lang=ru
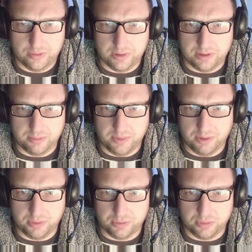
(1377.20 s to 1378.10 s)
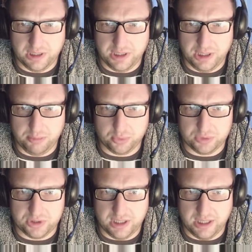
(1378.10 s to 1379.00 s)
Это мы его туда не
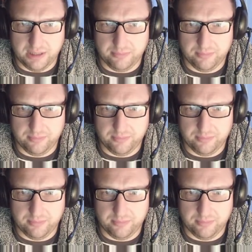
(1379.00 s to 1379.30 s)
пускаем.